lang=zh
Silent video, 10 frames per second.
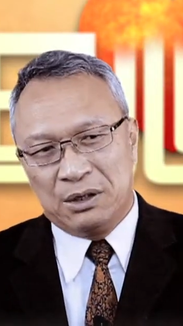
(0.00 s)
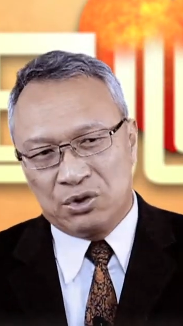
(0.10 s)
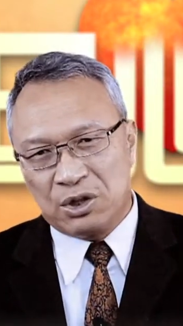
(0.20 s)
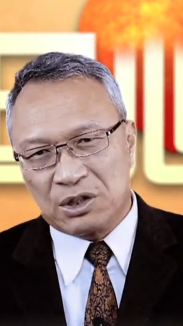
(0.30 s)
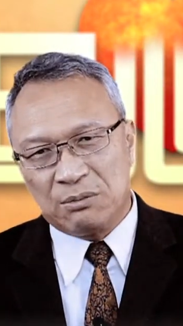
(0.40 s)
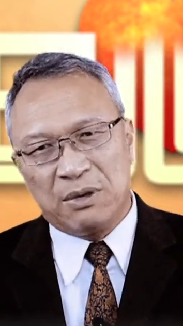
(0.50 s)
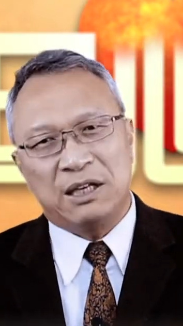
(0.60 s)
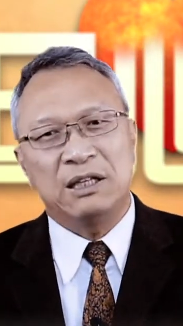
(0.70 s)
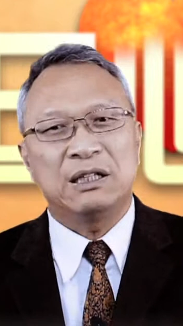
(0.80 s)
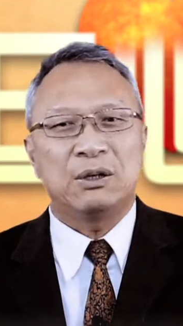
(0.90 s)
这是每
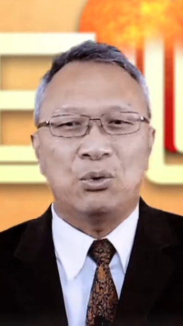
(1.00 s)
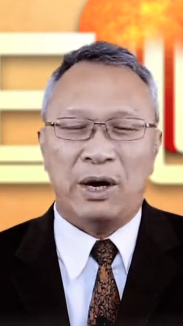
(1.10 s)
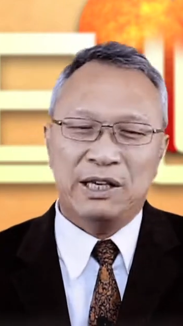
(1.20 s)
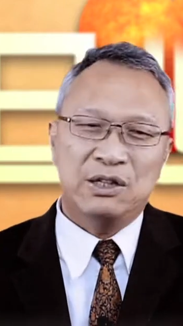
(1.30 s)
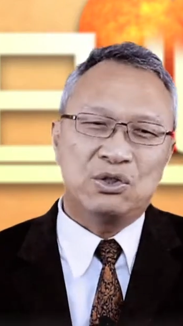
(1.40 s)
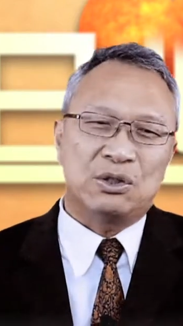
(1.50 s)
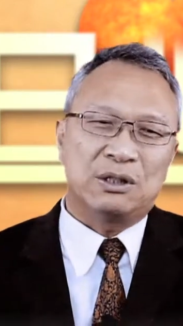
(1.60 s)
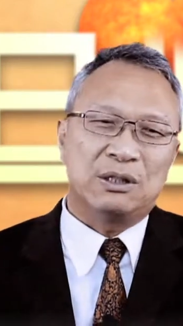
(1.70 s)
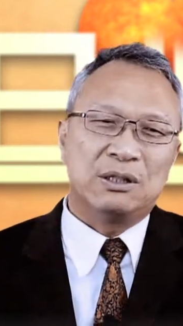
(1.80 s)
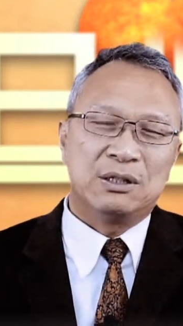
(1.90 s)
一个怀疑者
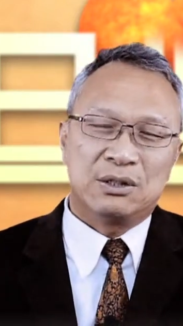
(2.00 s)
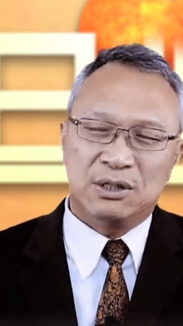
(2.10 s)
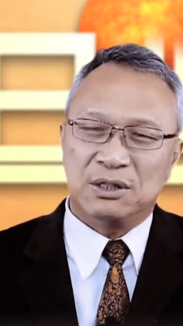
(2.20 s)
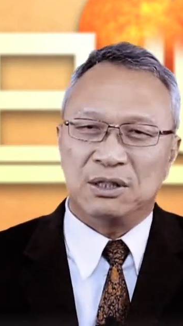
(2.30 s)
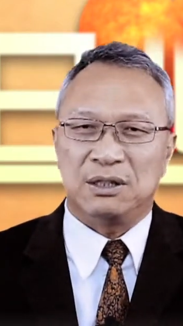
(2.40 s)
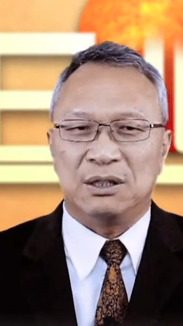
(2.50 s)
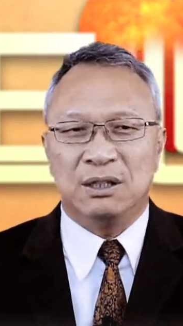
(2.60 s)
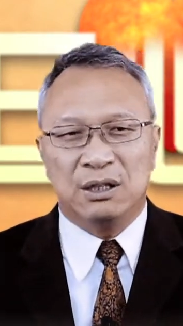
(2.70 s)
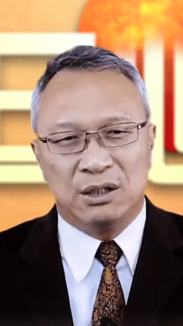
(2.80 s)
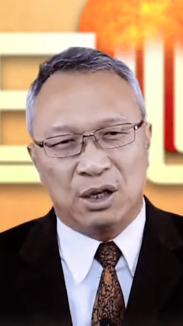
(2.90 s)
自己
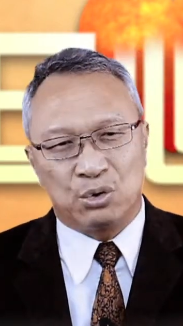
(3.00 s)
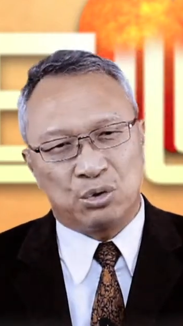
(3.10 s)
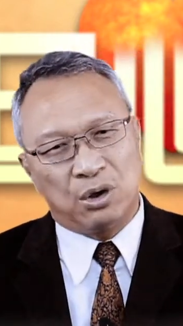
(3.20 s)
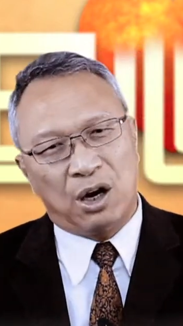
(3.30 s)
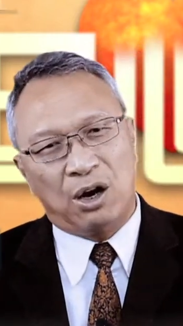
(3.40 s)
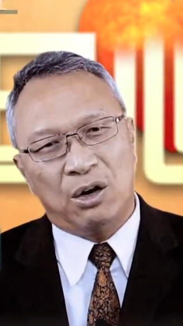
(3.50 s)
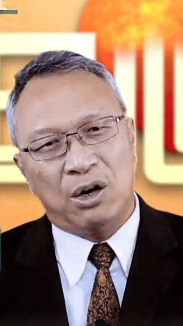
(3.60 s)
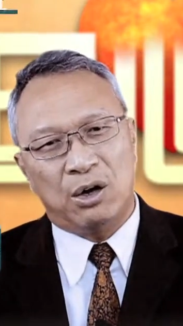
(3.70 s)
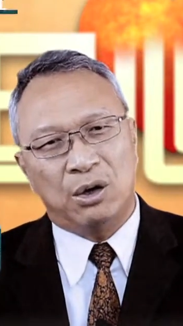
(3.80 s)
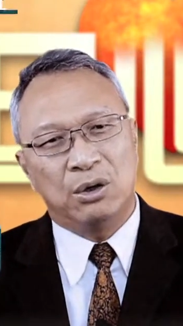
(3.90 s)
要去好
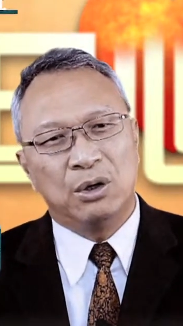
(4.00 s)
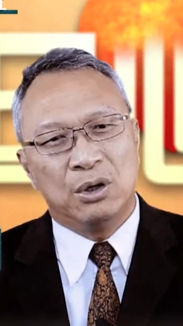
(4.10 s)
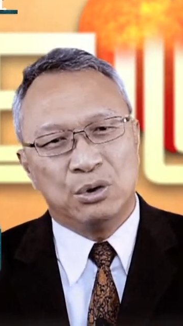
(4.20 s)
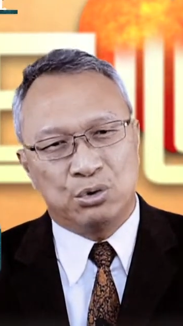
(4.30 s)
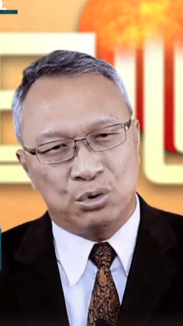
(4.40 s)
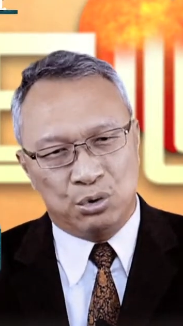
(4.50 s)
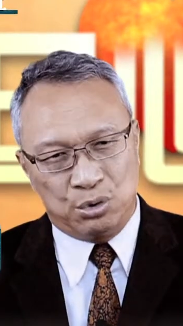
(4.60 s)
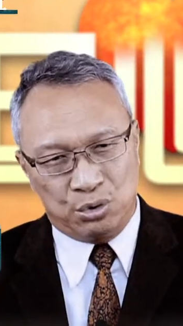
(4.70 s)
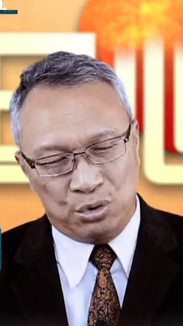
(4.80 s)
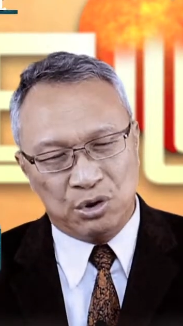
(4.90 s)
好去
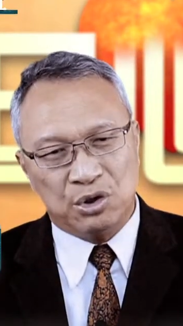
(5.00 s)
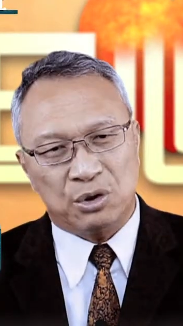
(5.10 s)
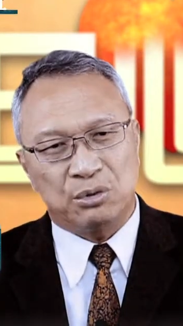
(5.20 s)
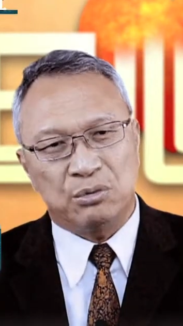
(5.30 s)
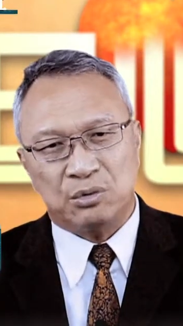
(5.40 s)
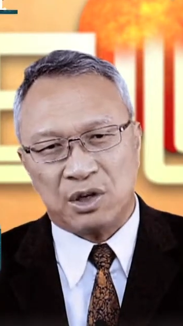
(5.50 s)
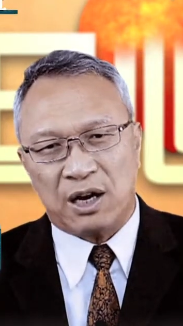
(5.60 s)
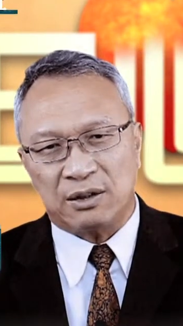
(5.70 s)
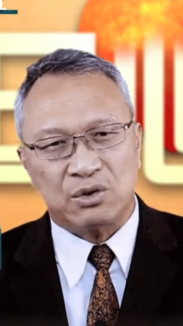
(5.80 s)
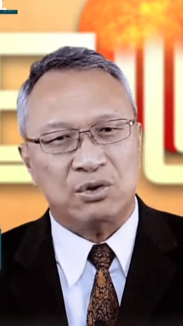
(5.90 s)
寻求尝
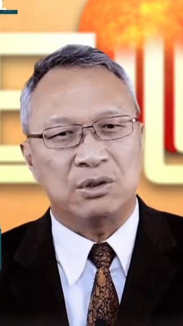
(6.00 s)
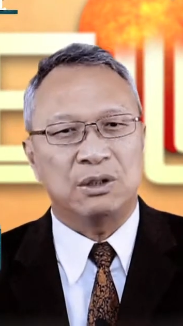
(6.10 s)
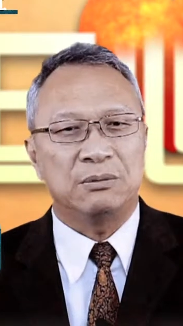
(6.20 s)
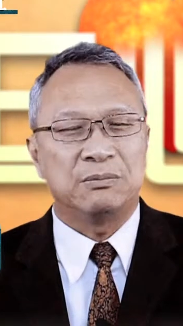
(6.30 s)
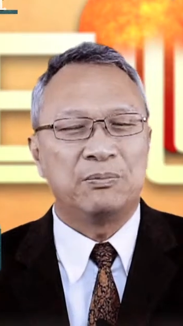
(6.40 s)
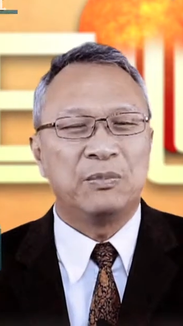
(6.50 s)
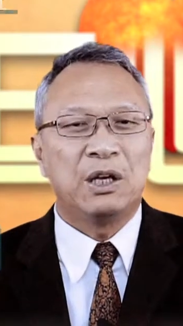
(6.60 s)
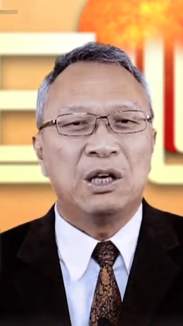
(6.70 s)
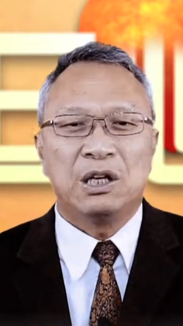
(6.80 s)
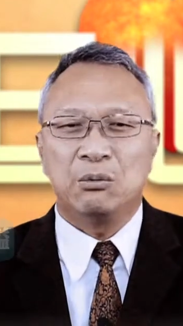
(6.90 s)
试的，
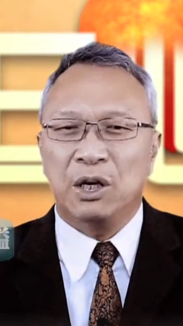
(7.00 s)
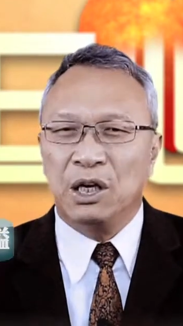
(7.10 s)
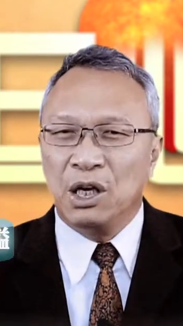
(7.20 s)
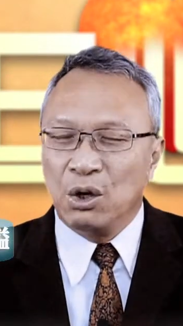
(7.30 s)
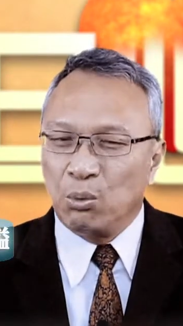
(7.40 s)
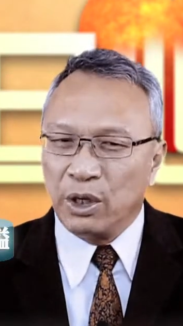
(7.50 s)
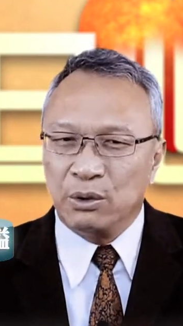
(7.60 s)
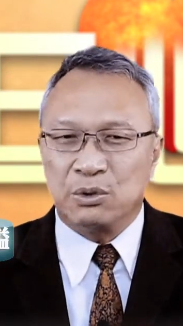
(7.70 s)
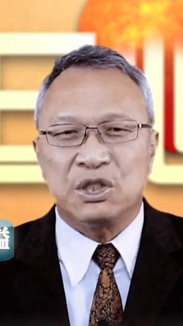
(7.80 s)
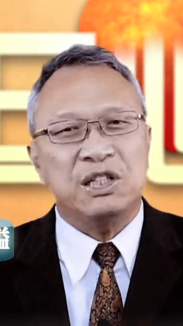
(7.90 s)
因为唯
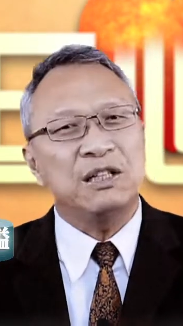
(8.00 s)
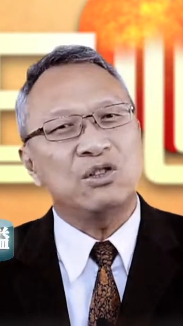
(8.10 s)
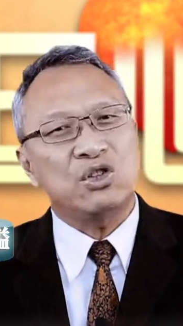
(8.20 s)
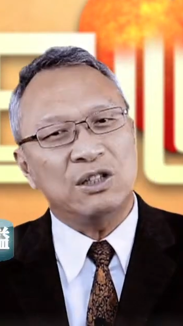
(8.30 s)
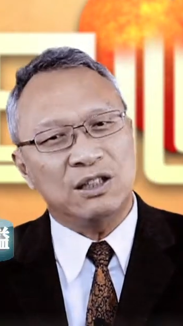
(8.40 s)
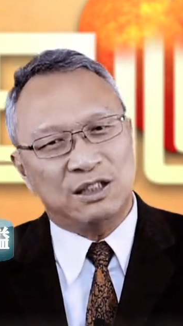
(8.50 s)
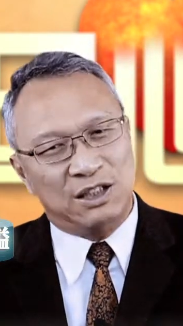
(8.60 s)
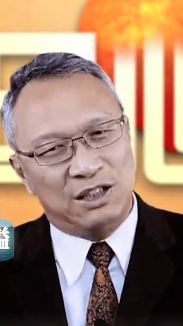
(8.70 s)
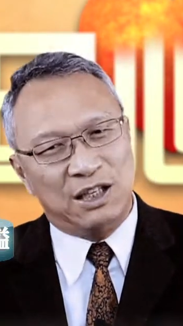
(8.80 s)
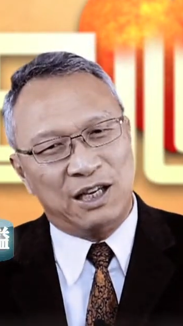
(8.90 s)
有亲身的
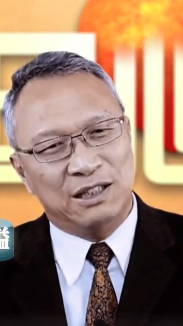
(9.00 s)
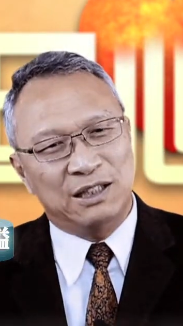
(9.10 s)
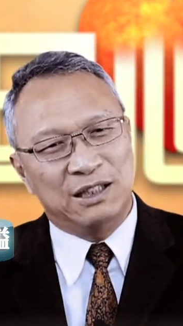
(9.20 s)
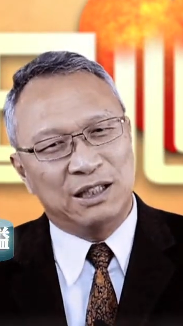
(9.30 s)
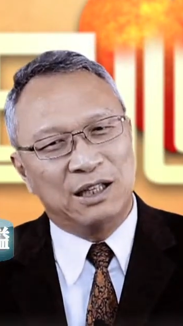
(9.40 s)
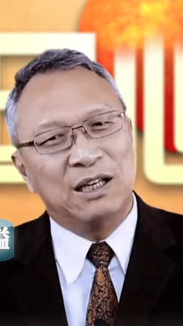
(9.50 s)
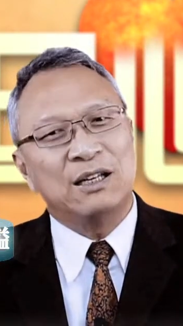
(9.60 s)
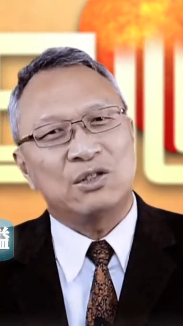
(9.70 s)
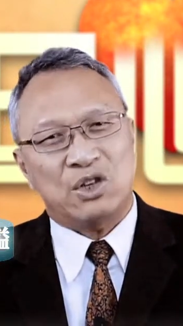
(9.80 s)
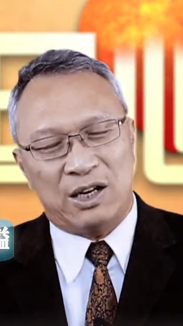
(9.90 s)
体验
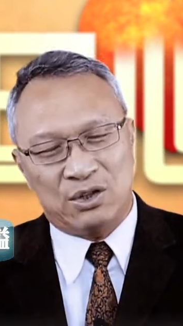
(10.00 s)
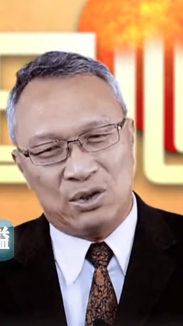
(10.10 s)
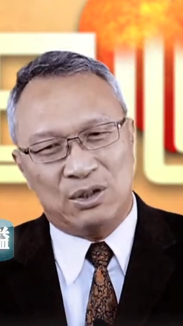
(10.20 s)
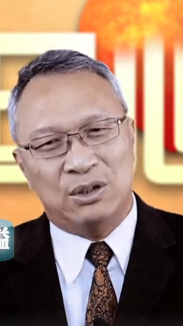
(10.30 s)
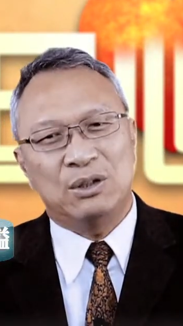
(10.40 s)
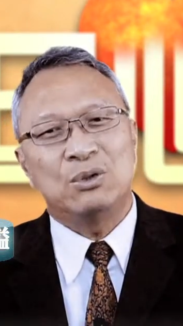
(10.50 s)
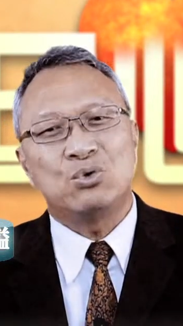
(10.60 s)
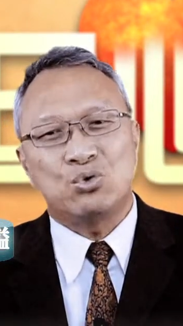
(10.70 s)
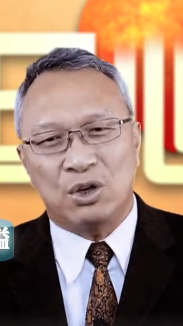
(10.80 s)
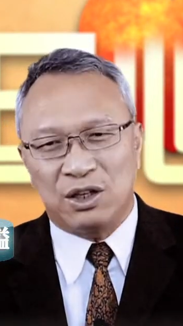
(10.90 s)
才是
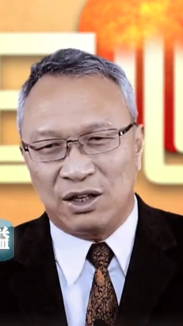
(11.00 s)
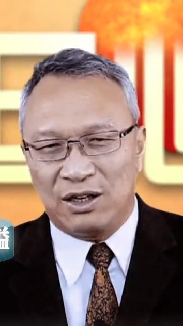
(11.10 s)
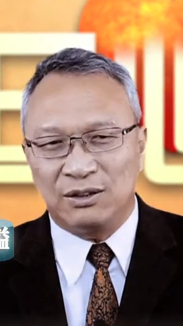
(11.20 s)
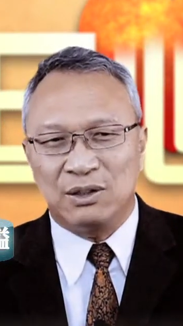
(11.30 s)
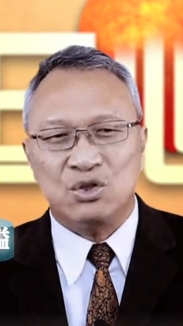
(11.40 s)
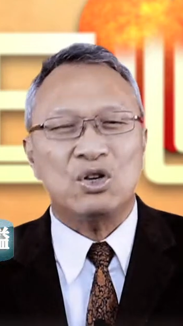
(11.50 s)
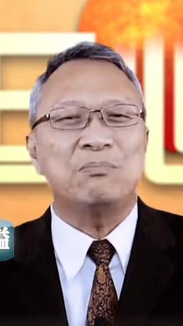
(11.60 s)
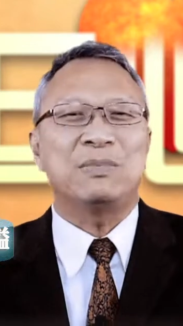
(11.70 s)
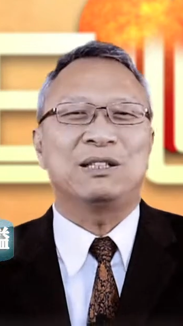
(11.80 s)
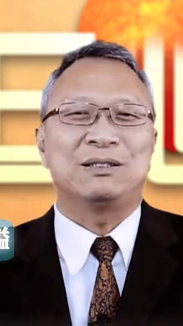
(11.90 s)
最好的证明。